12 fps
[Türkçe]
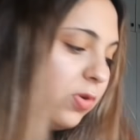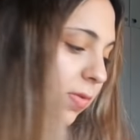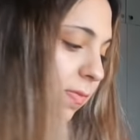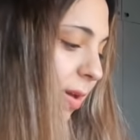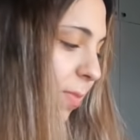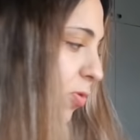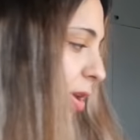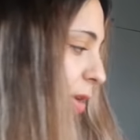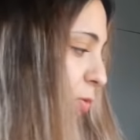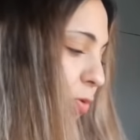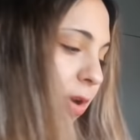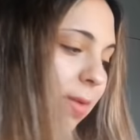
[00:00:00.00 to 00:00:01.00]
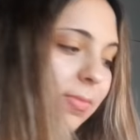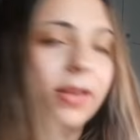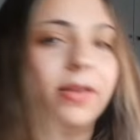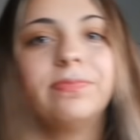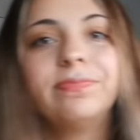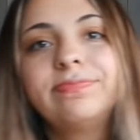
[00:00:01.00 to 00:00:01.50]
üzgünüm ve bunları
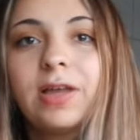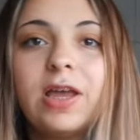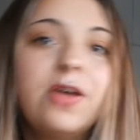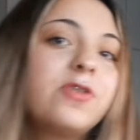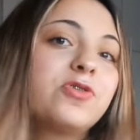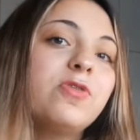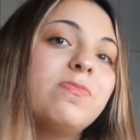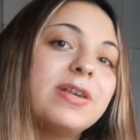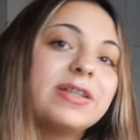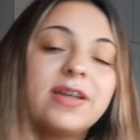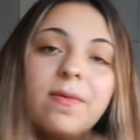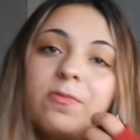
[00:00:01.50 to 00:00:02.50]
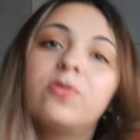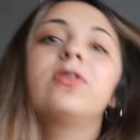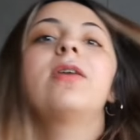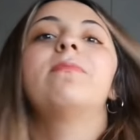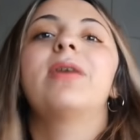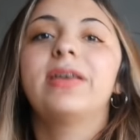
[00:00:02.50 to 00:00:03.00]
kuramadım. Çünkü matkap
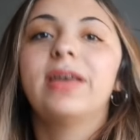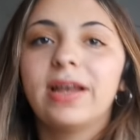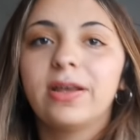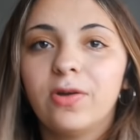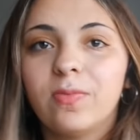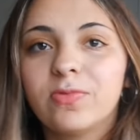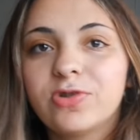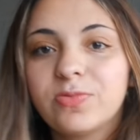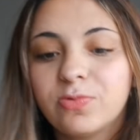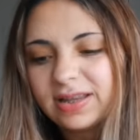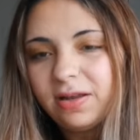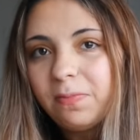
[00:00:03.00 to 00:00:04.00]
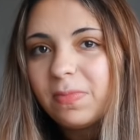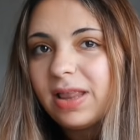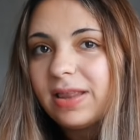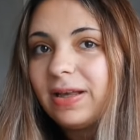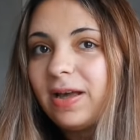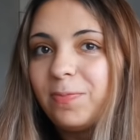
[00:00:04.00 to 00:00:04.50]
kullanmak gerekiyormuş. Sanırım
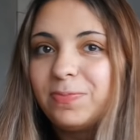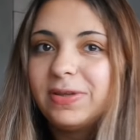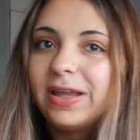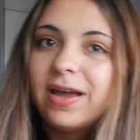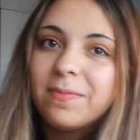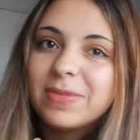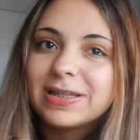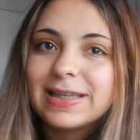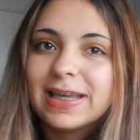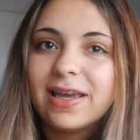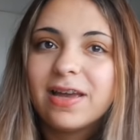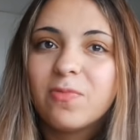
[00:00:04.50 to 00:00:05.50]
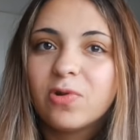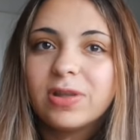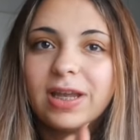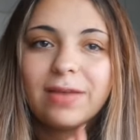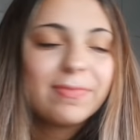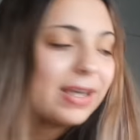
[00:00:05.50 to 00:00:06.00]
matkapla masaya
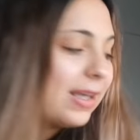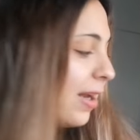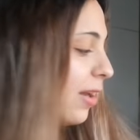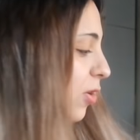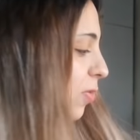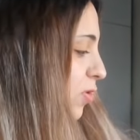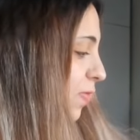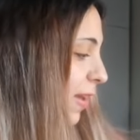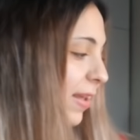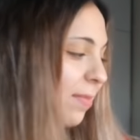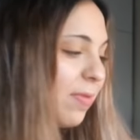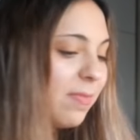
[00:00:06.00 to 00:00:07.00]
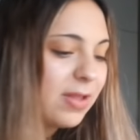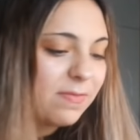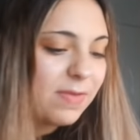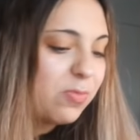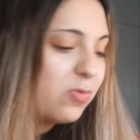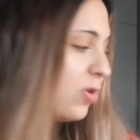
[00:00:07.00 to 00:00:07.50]
montelemek gerekiyormuş ve
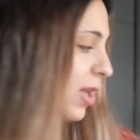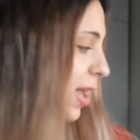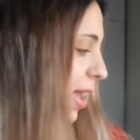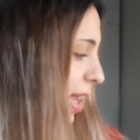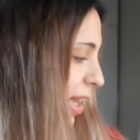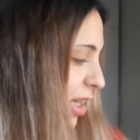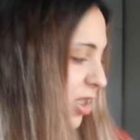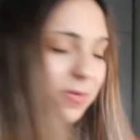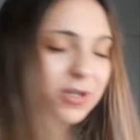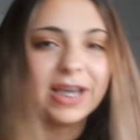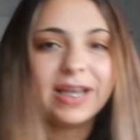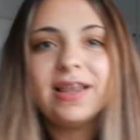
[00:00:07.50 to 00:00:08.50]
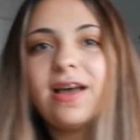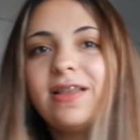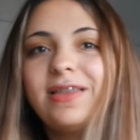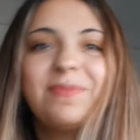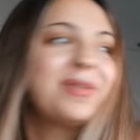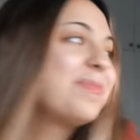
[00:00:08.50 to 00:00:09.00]
yapamadım ve bunu da hiçbir şekilde
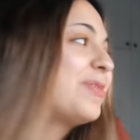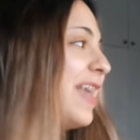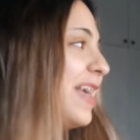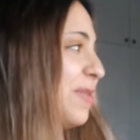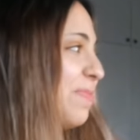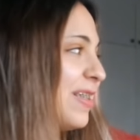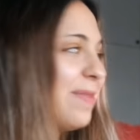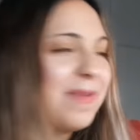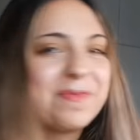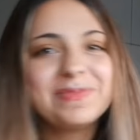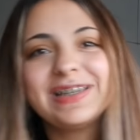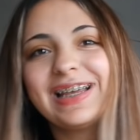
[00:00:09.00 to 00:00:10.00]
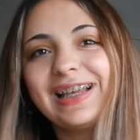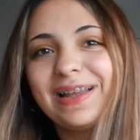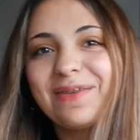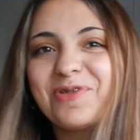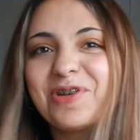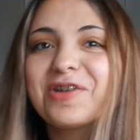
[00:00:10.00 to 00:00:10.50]
anlamadım. Saçma sapan bir
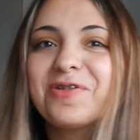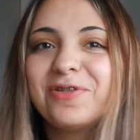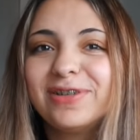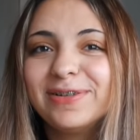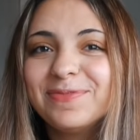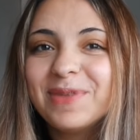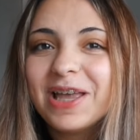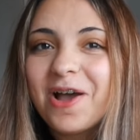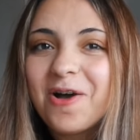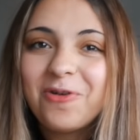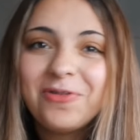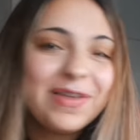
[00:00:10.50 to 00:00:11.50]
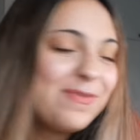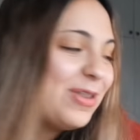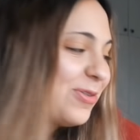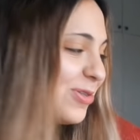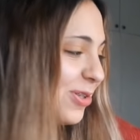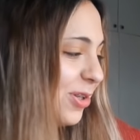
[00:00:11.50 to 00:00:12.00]
şekilde buraya koydum. Onu da
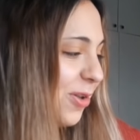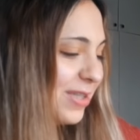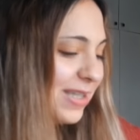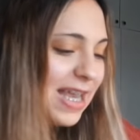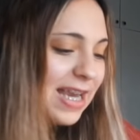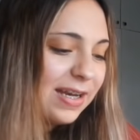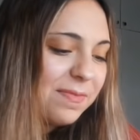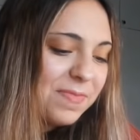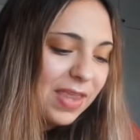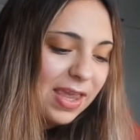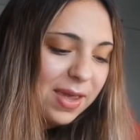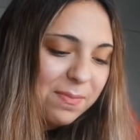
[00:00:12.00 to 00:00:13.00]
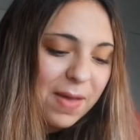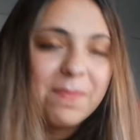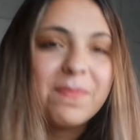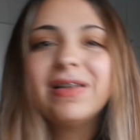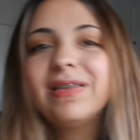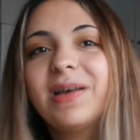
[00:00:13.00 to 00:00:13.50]
videosunu gösteririm.
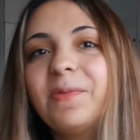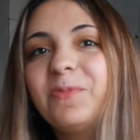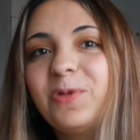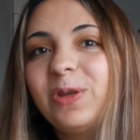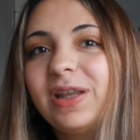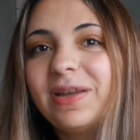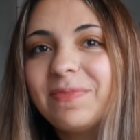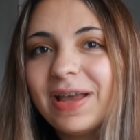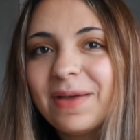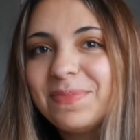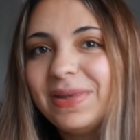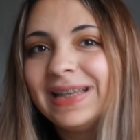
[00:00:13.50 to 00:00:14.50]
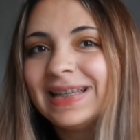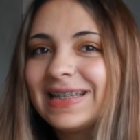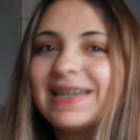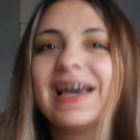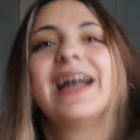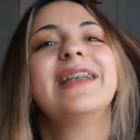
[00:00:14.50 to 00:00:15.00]
Ben matkap kullanabilen
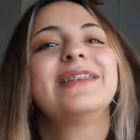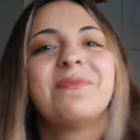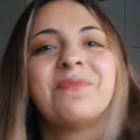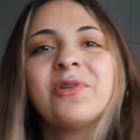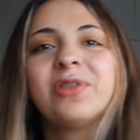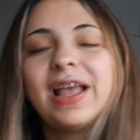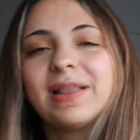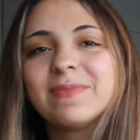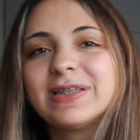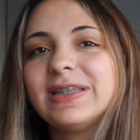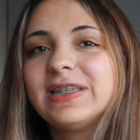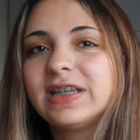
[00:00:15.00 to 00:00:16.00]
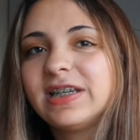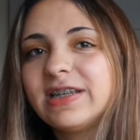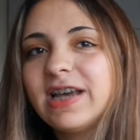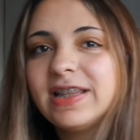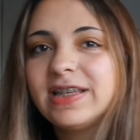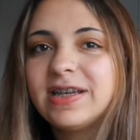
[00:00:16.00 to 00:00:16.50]
birini çağıracağım monte etmesi için
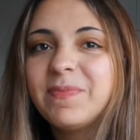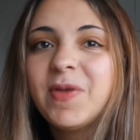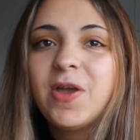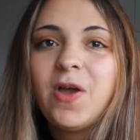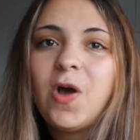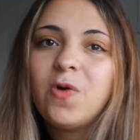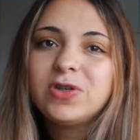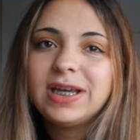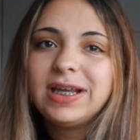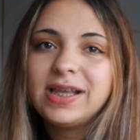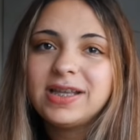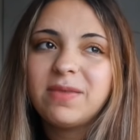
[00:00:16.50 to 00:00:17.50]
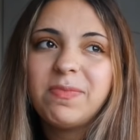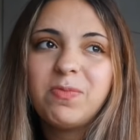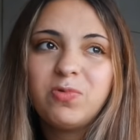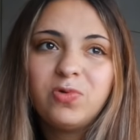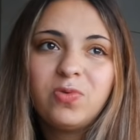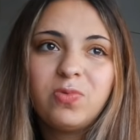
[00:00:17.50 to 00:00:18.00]
rica edeceğim. O şekilde
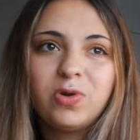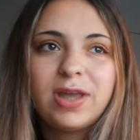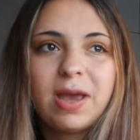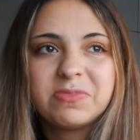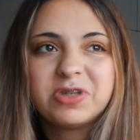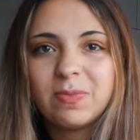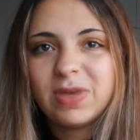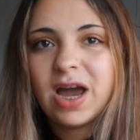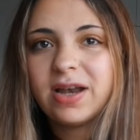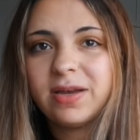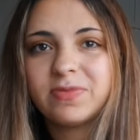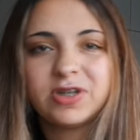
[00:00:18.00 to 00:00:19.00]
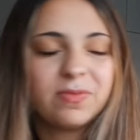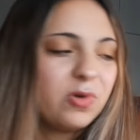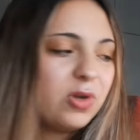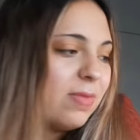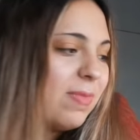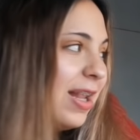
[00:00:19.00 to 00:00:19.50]
tabii bunu bugün yapmayacağım, yarın
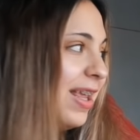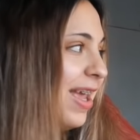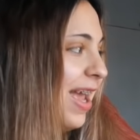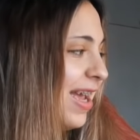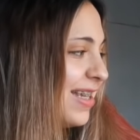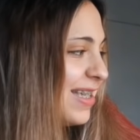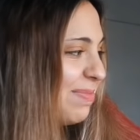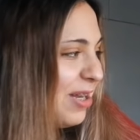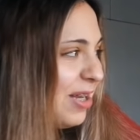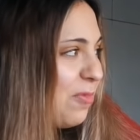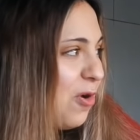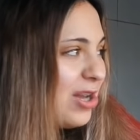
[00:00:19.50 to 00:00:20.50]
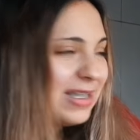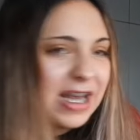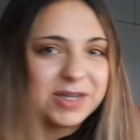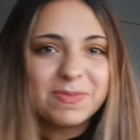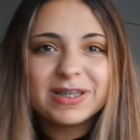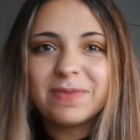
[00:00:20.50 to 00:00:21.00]
yapacağım büyük ihtimal. Şimdilik böyle
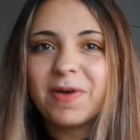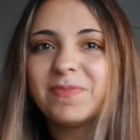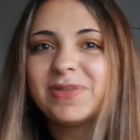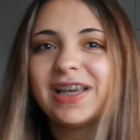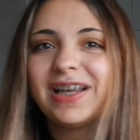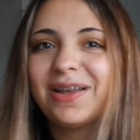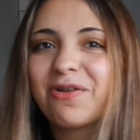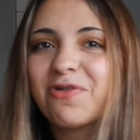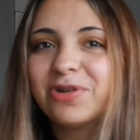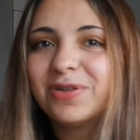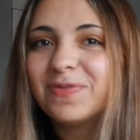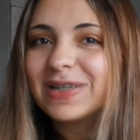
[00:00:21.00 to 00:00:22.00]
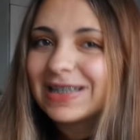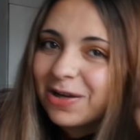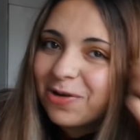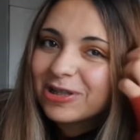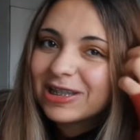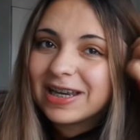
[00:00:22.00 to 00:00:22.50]
saçma sapan bir şekilde koydum ve
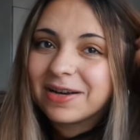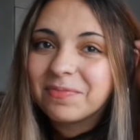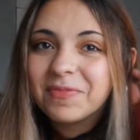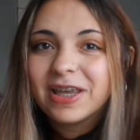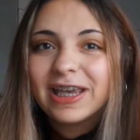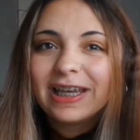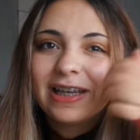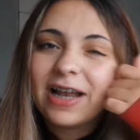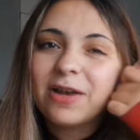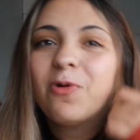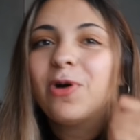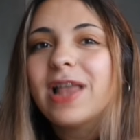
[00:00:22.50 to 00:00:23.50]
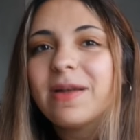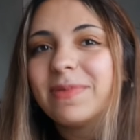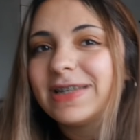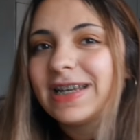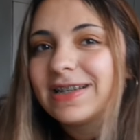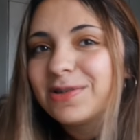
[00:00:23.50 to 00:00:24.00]
size gösteririm. Hani o
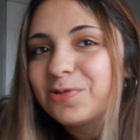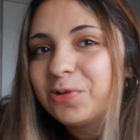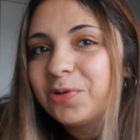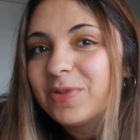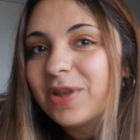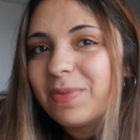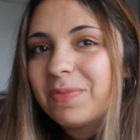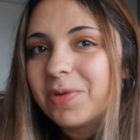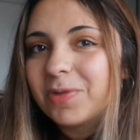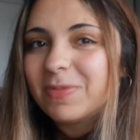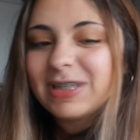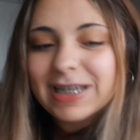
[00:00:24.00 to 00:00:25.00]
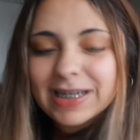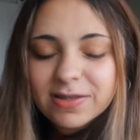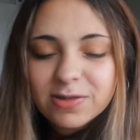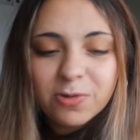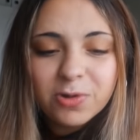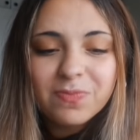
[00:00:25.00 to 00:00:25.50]
kadar beceriksiz olduğumu da bilmiyordum.
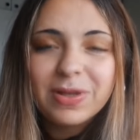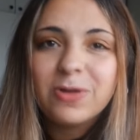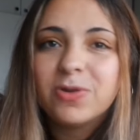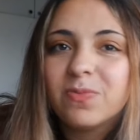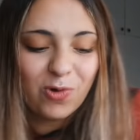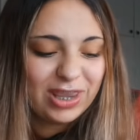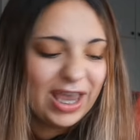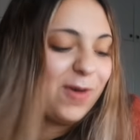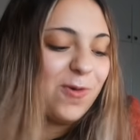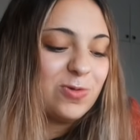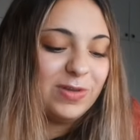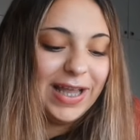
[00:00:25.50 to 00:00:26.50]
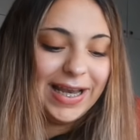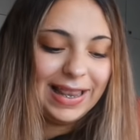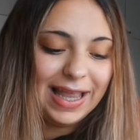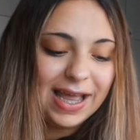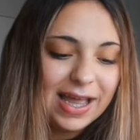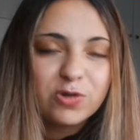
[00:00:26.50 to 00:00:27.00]
Beceriksiz olduğumu biliyordum Montek
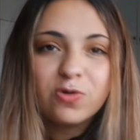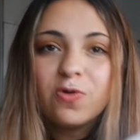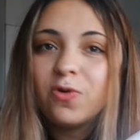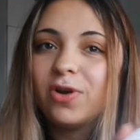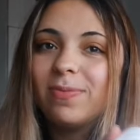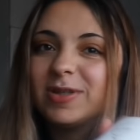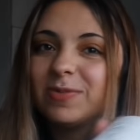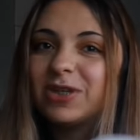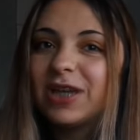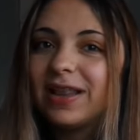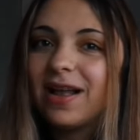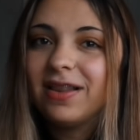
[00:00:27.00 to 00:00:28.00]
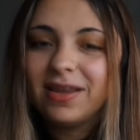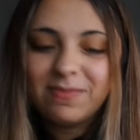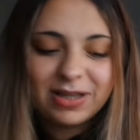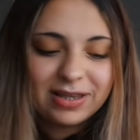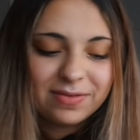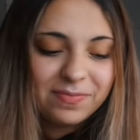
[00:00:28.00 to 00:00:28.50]
konularında. Şunu okuyup hiçbir şey de
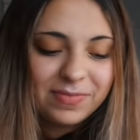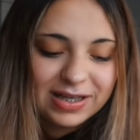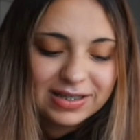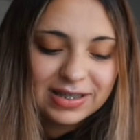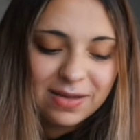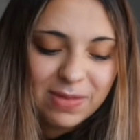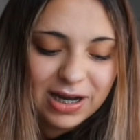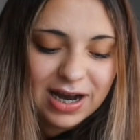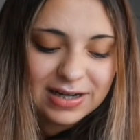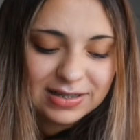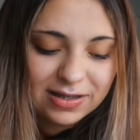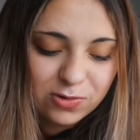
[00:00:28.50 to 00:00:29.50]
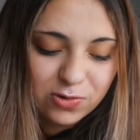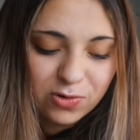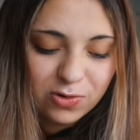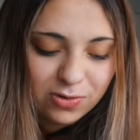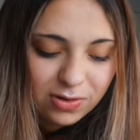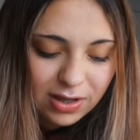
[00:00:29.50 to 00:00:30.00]
anlamadım aslına bakarsanız.
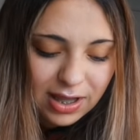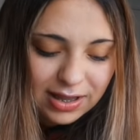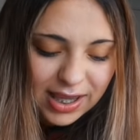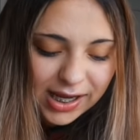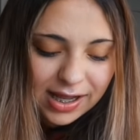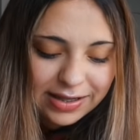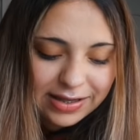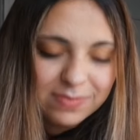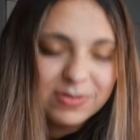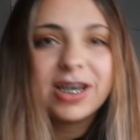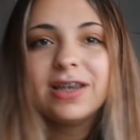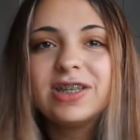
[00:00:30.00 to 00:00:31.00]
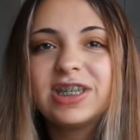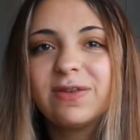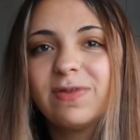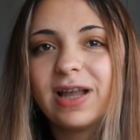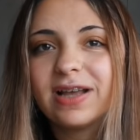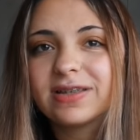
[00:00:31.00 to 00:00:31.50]
Çünkü tek anladığım şey
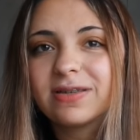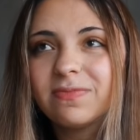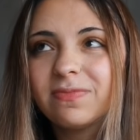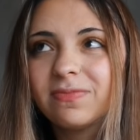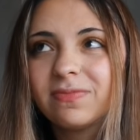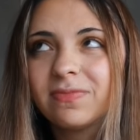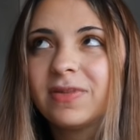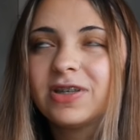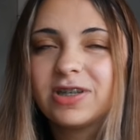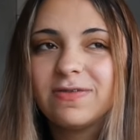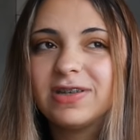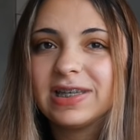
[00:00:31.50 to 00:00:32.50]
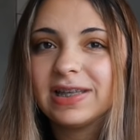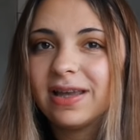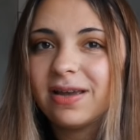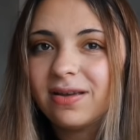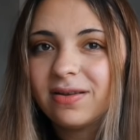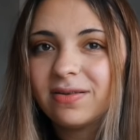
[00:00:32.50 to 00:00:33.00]
çivi lazım. Çivi
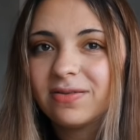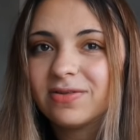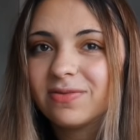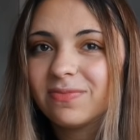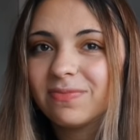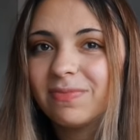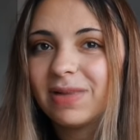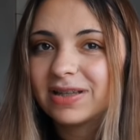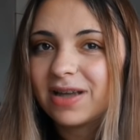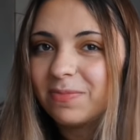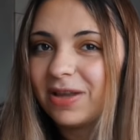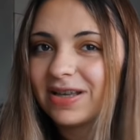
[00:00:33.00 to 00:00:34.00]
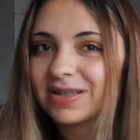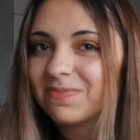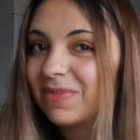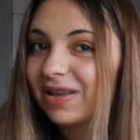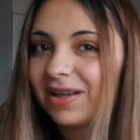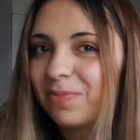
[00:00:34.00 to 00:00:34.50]
içinde matkap
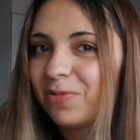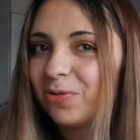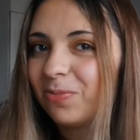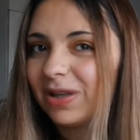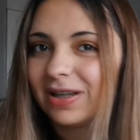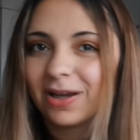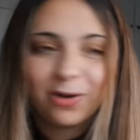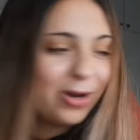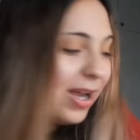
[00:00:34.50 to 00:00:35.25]
lazım. Matkap da olmadığına